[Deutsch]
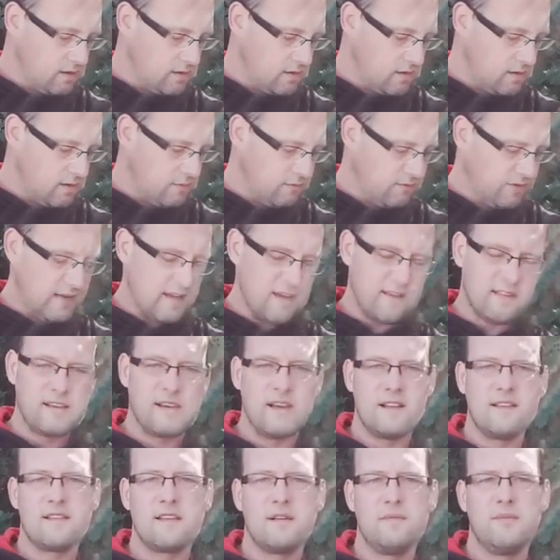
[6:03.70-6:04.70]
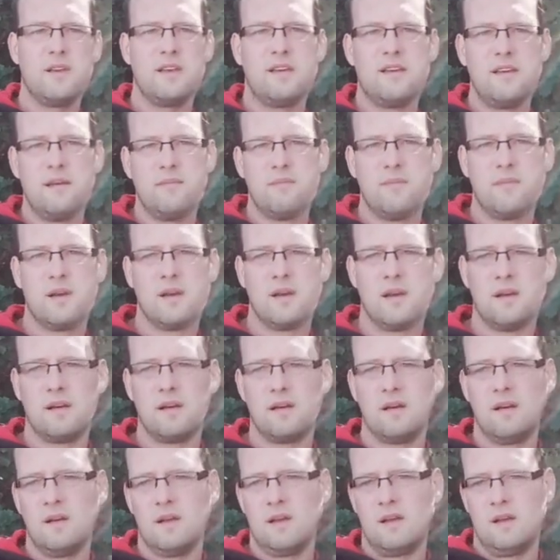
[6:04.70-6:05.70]
Äh, wie das Ganze mit dem
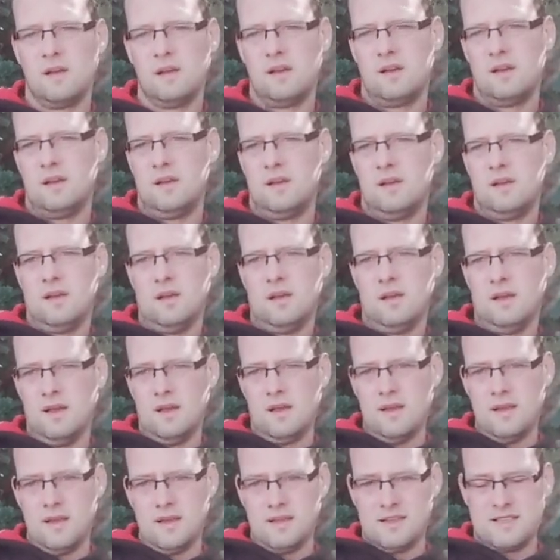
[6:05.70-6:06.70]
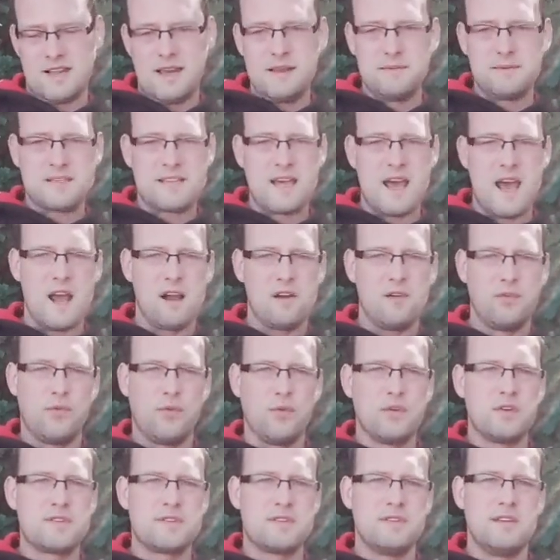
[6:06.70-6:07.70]
äh, Selbsthaken
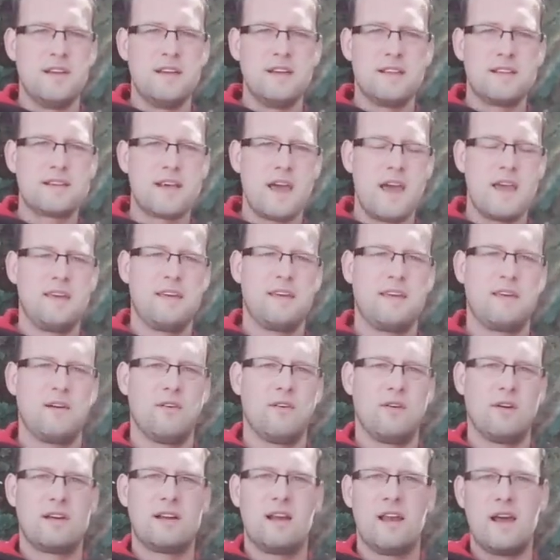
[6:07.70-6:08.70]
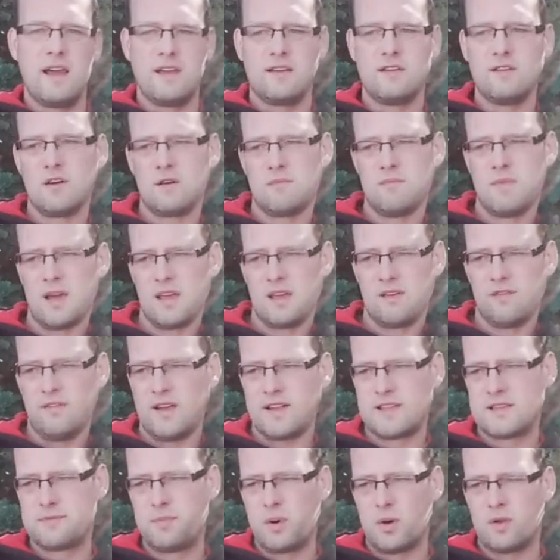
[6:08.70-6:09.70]
funktioniert, zeige ich euch gleich nochmal. Ich
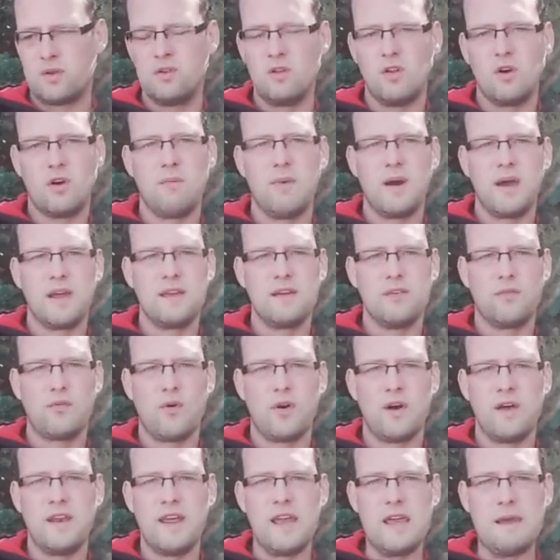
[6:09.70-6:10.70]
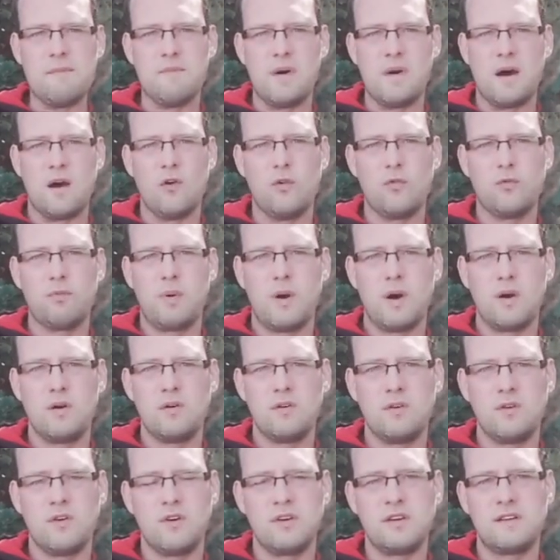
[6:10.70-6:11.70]
werde Spot nochmal hier vorne eben
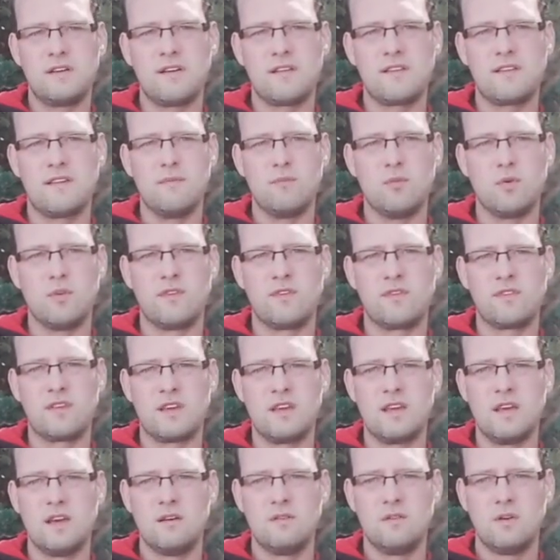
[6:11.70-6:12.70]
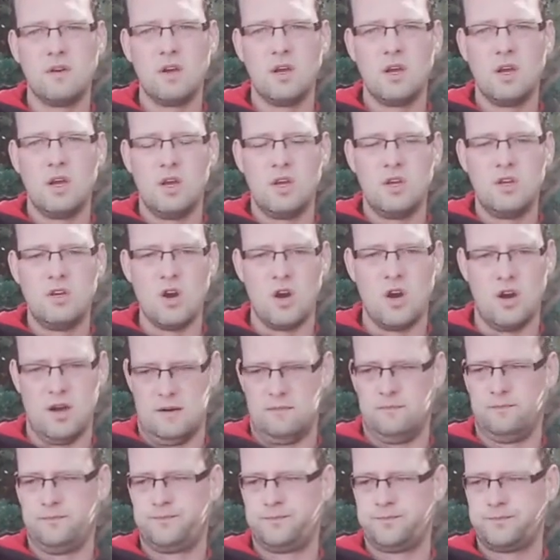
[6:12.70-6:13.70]
aufbauen und euch das demonstrieren. Ja,
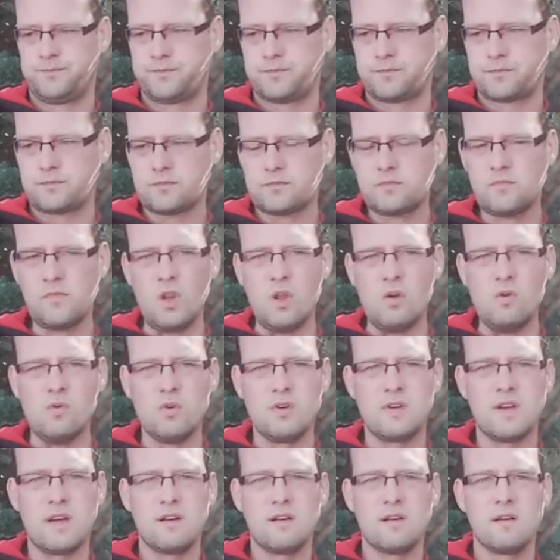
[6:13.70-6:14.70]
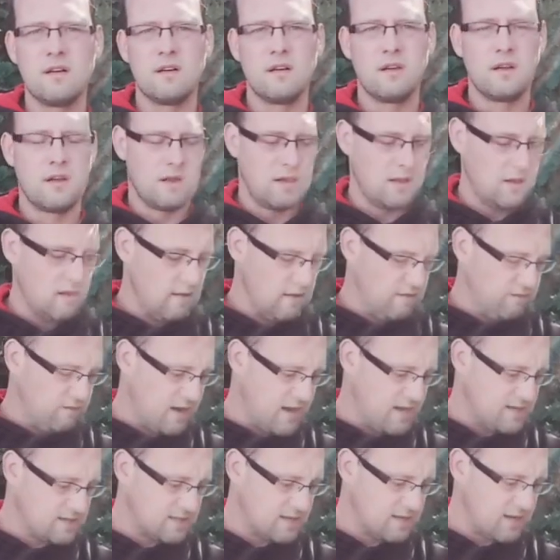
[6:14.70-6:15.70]
und dann
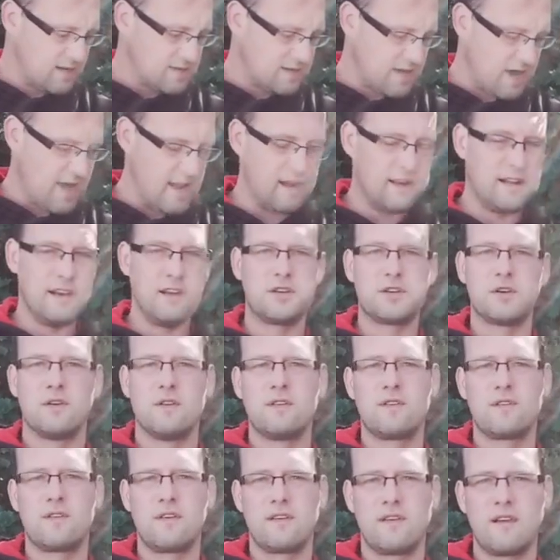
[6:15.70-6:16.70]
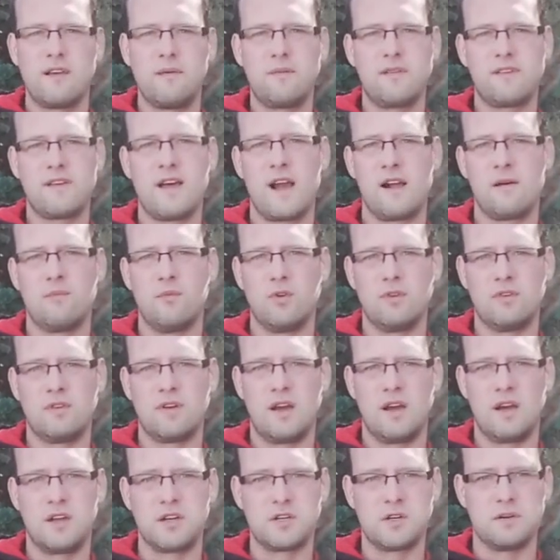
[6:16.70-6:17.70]
war es das eigentlich schon zur
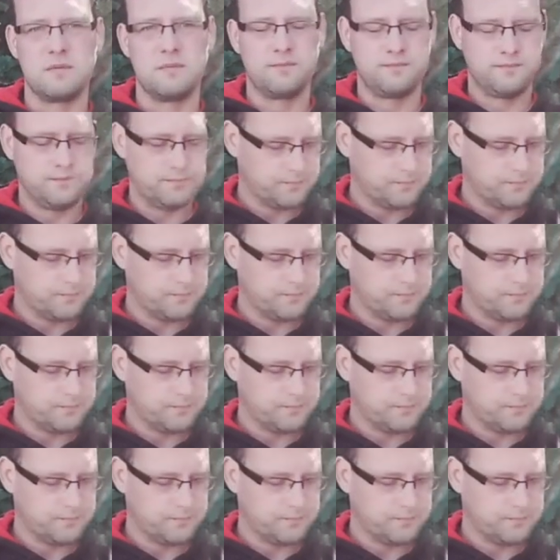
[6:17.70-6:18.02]
Selbsthakenmontage.